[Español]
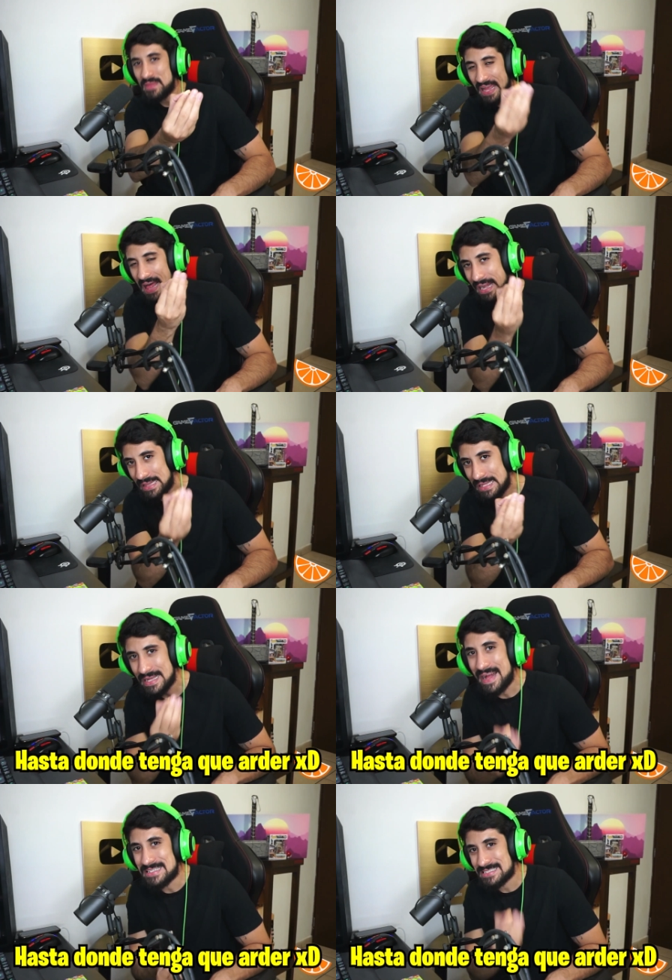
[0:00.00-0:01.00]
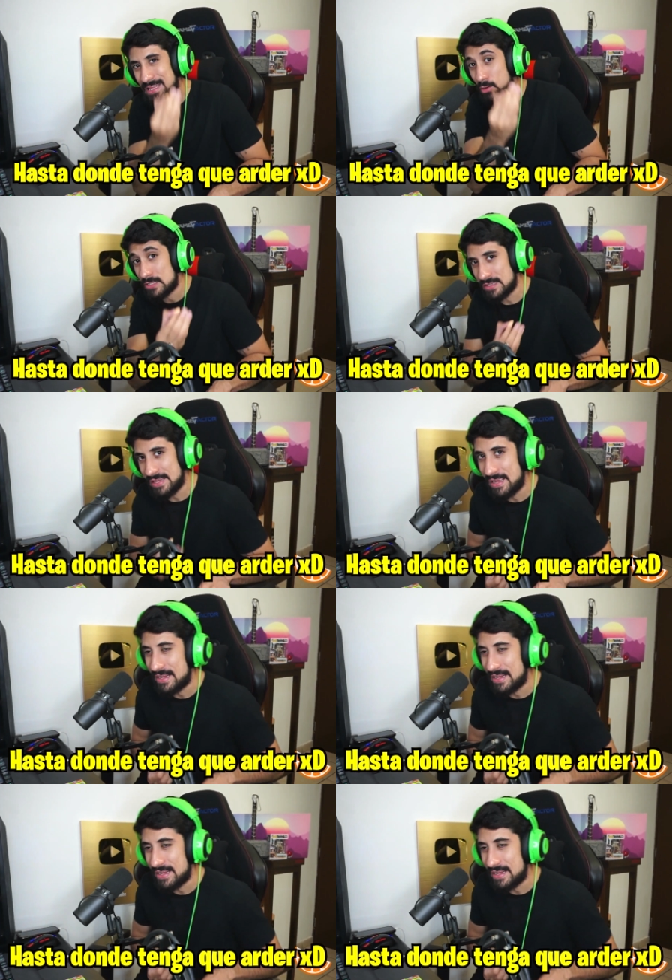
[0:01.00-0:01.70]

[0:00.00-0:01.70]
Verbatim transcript: Que arda hasta donde tenga que